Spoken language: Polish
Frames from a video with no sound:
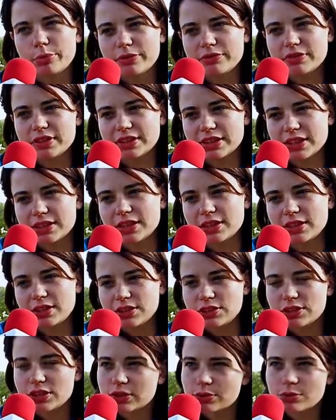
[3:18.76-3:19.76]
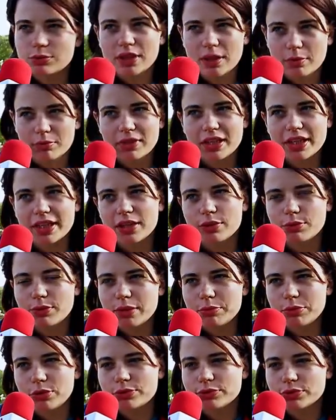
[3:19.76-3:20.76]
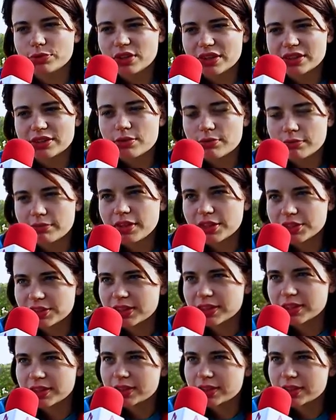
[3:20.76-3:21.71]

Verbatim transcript: pewnych zasad i z szacunkiem dla regulaminów, które są ważne.